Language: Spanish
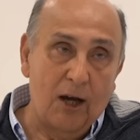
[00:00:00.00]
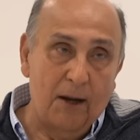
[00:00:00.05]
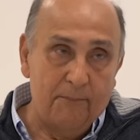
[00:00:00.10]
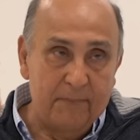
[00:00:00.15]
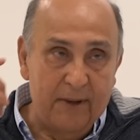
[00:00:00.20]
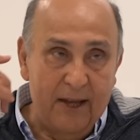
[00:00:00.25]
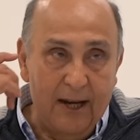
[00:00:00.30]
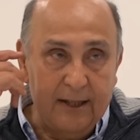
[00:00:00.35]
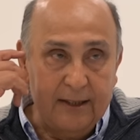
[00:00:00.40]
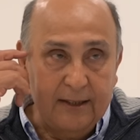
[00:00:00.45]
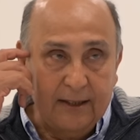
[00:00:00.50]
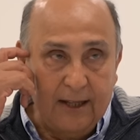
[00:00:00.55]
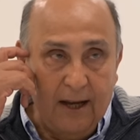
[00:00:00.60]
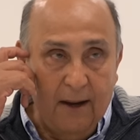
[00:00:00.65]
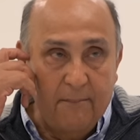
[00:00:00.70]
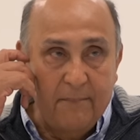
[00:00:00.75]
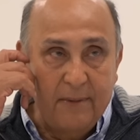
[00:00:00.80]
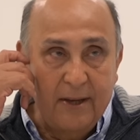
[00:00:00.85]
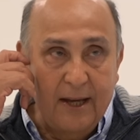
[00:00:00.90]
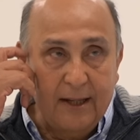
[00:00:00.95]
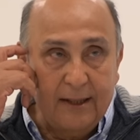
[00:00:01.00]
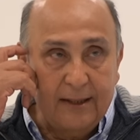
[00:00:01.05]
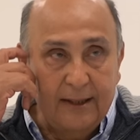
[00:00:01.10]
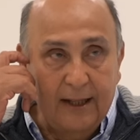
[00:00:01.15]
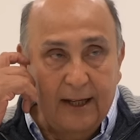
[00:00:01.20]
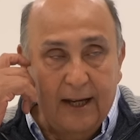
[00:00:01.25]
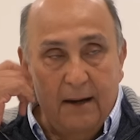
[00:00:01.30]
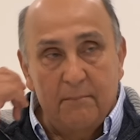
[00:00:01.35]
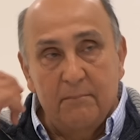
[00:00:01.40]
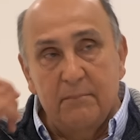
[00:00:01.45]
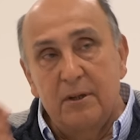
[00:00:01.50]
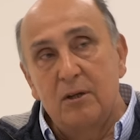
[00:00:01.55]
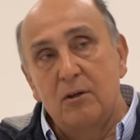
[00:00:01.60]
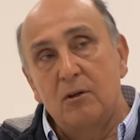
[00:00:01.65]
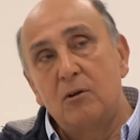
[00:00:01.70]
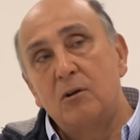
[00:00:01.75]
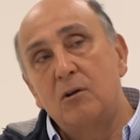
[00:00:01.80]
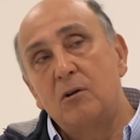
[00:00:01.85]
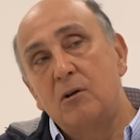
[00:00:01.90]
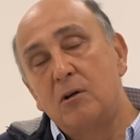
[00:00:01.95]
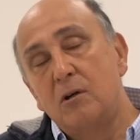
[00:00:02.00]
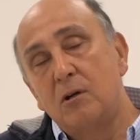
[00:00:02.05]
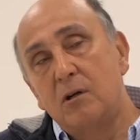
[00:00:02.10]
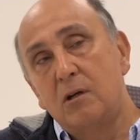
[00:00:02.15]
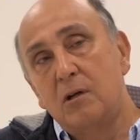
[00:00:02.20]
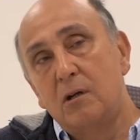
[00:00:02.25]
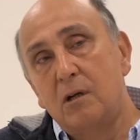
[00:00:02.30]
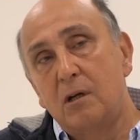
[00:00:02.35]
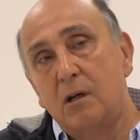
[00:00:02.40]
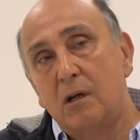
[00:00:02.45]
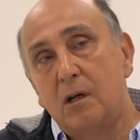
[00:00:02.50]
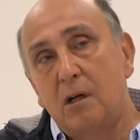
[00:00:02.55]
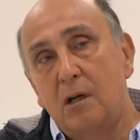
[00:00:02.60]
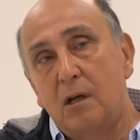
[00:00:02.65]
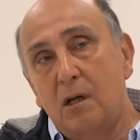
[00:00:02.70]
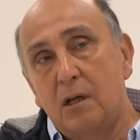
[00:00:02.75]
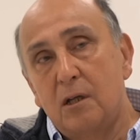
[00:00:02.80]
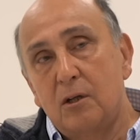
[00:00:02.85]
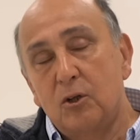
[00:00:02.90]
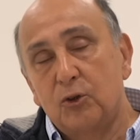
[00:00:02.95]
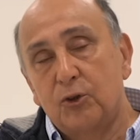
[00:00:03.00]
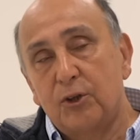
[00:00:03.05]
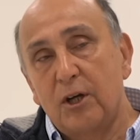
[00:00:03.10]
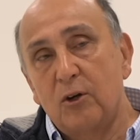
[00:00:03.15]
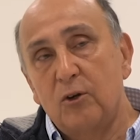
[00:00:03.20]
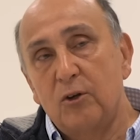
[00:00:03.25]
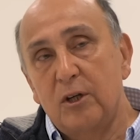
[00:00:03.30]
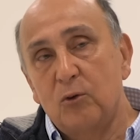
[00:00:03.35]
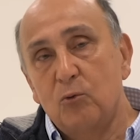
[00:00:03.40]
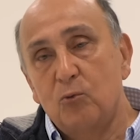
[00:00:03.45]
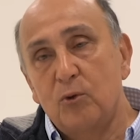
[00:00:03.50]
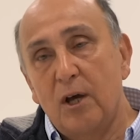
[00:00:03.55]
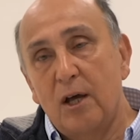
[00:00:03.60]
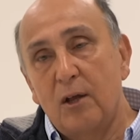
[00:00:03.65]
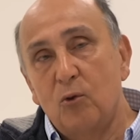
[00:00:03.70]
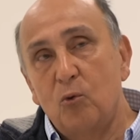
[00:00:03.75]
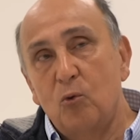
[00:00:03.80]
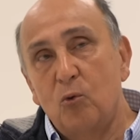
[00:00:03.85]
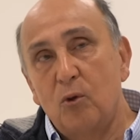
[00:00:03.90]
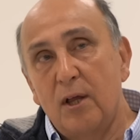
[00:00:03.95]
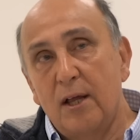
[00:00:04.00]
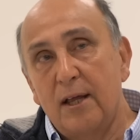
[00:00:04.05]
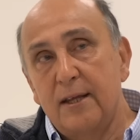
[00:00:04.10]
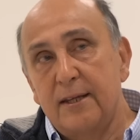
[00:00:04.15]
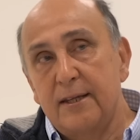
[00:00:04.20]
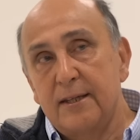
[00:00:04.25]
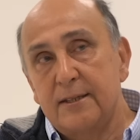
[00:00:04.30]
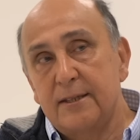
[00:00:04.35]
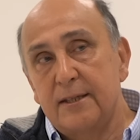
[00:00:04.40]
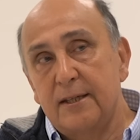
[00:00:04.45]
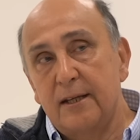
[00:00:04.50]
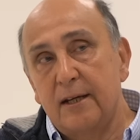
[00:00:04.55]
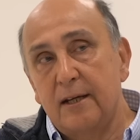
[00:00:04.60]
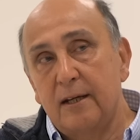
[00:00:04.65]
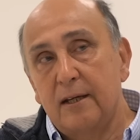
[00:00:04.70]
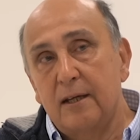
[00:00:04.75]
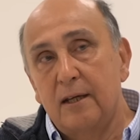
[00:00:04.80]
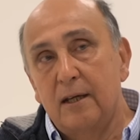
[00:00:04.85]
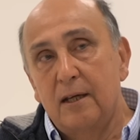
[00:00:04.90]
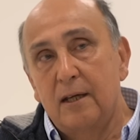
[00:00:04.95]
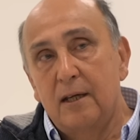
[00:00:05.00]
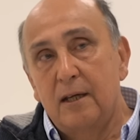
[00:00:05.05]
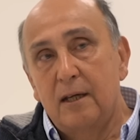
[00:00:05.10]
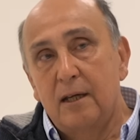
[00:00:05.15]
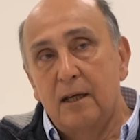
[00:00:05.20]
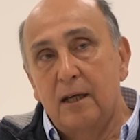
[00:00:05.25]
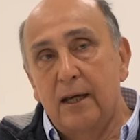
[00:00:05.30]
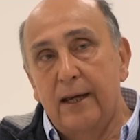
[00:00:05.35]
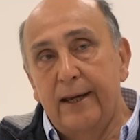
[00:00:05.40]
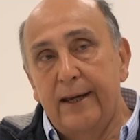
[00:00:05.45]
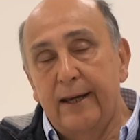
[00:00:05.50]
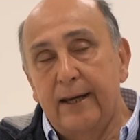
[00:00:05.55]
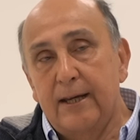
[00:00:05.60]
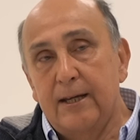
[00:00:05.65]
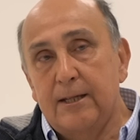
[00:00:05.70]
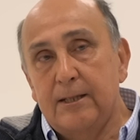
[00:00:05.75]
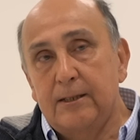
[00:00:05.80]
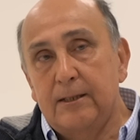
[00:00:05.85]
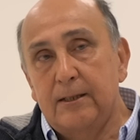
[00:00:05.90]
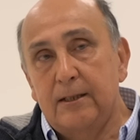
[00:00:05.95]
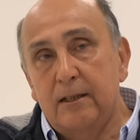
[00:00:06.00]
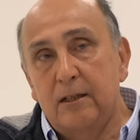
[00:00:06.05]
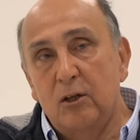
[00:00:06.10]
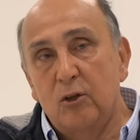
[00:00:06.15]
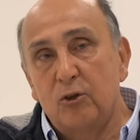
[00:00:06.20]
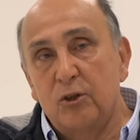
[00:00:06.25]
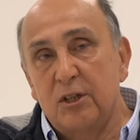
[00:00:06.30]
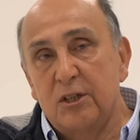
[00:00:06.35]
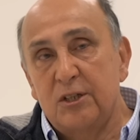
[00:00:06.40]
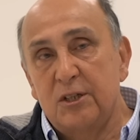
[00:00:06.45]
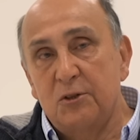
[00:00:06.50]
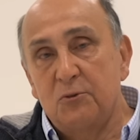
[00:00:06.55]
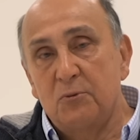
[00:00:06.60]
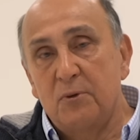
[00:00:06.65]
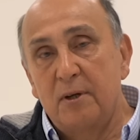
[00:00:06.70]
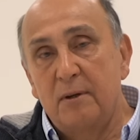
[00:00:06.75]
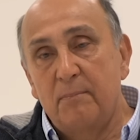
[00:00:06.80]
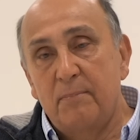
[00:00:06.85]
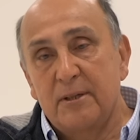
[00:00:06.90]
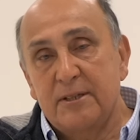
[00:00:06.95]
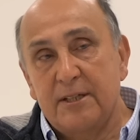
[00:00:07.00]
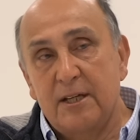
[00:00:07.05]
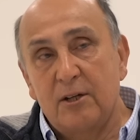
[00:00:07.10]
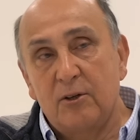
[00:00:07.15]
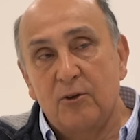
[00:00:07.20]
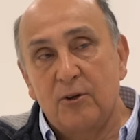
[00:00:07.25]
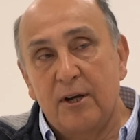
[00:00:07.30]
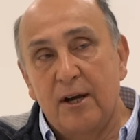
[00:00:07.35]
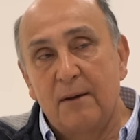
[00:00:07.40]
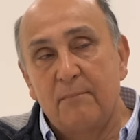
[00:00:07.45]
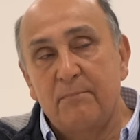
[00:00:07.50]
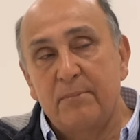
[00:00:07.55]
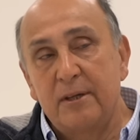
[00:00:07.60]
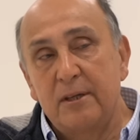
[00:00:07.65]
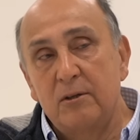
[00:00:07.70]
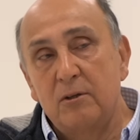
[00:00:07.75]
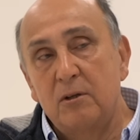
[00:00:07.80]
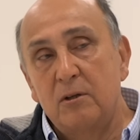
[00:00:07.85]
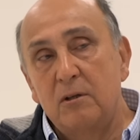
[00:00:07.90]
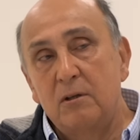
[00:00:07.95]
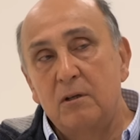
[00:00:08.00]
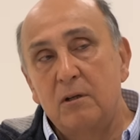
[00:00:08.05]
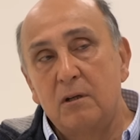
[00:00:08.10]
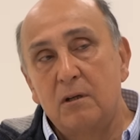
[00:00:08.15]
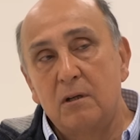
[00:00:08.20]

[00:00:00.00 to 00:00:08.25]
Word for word: Cambiar, te cambió, no tengo ninguna duda, es decir, eh, los 19 pasaron rápido.